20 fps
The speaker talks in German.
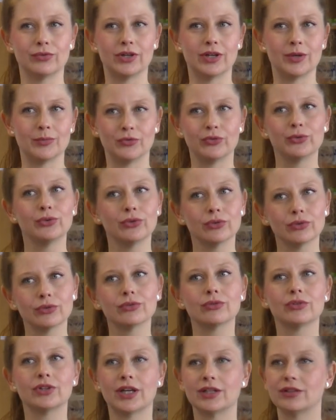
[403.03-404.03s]
empfunden
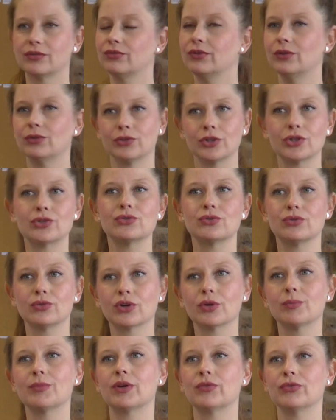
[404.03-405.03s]
und hatte viel
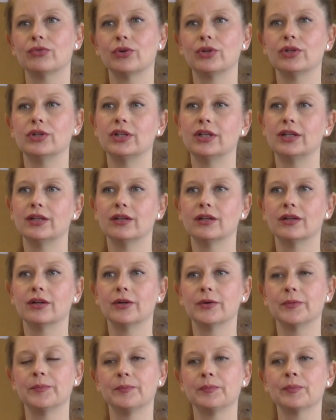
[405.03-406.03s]
Unterstützung immer von den
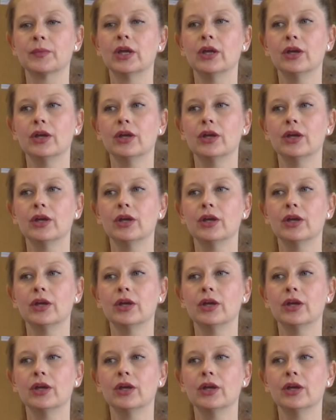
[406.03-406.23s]
ähm,